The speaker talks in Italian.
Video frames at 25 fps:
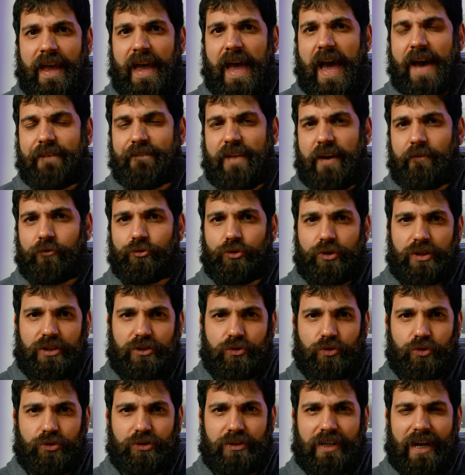avevano
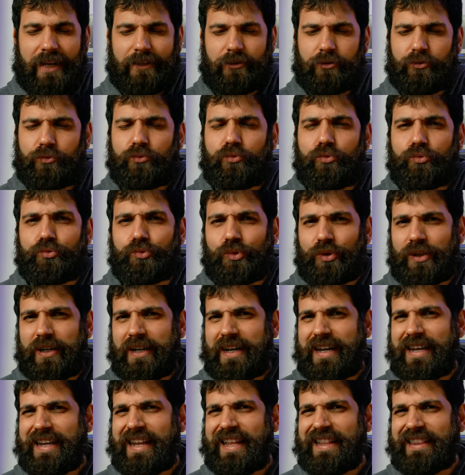riscontrato un
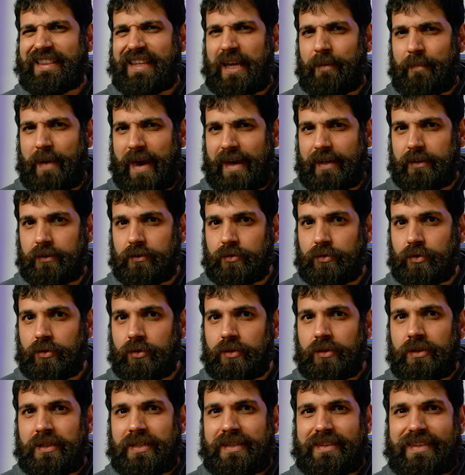
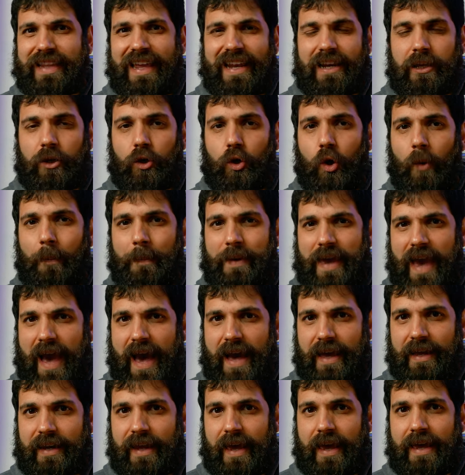rallentamento nel
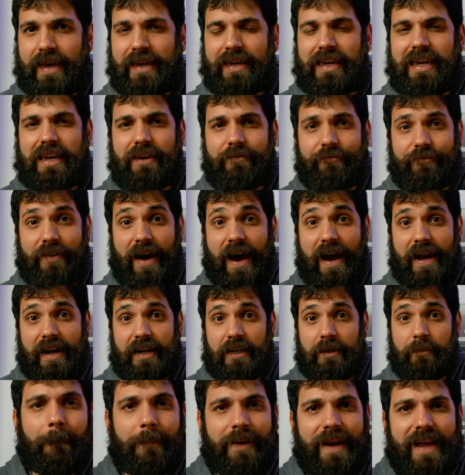copiare i
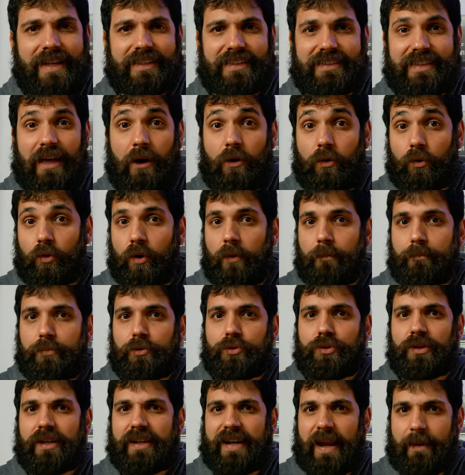file presi da un
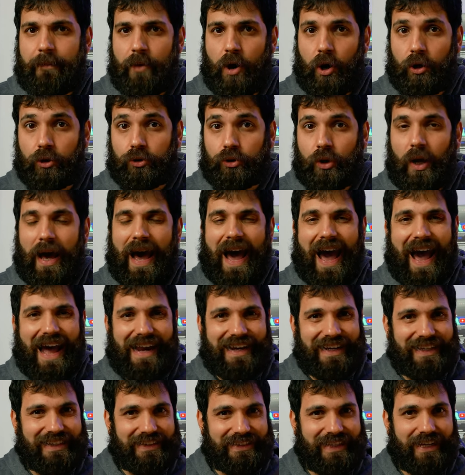computer remoto
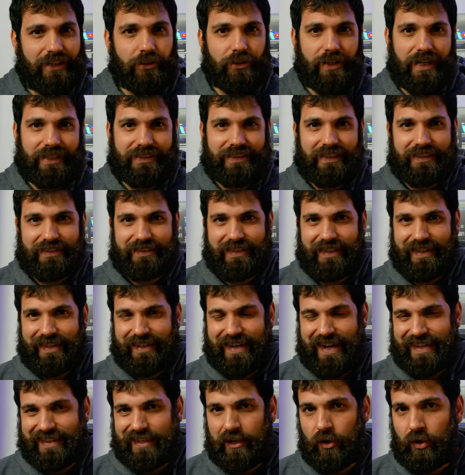all'interno della stessa
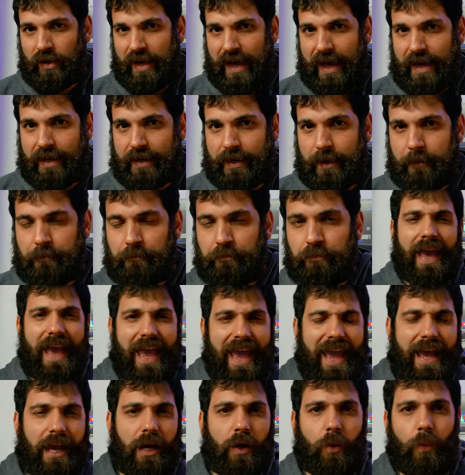rete locale
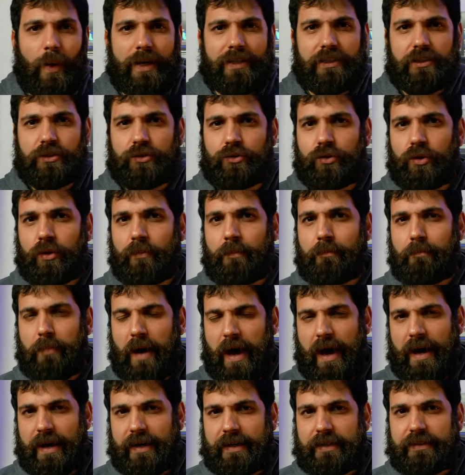e questo
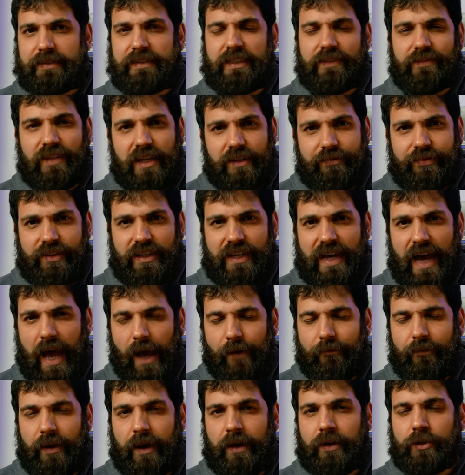bug si
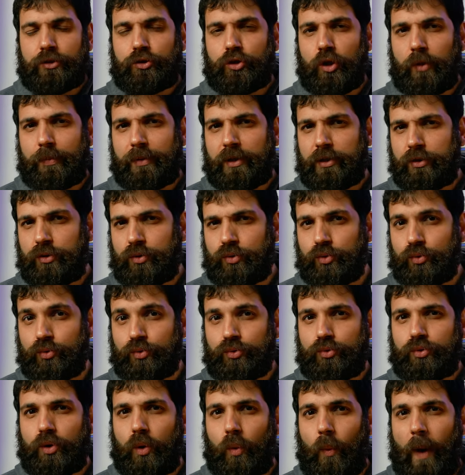verificava
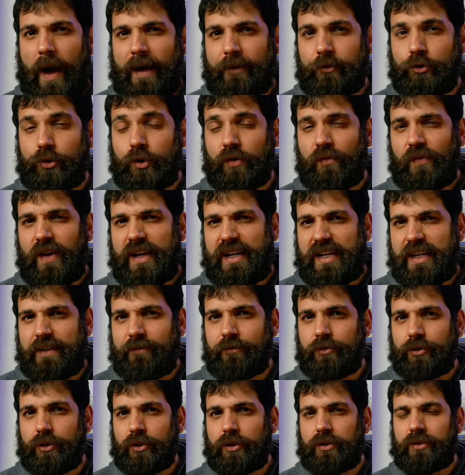soprattutto quando
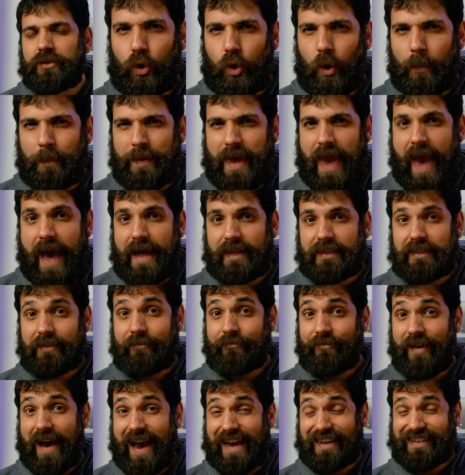venivano copiati
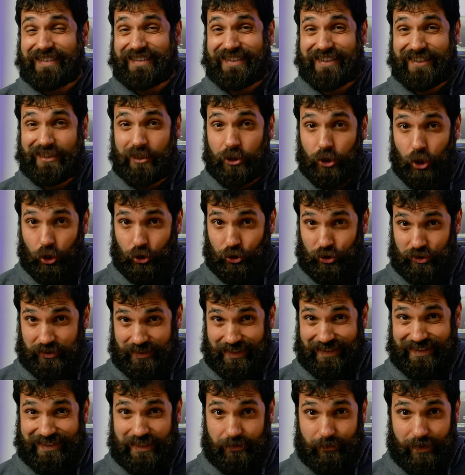file di
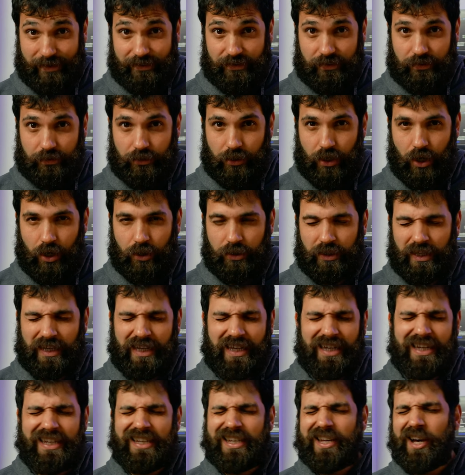grosse dimensioni.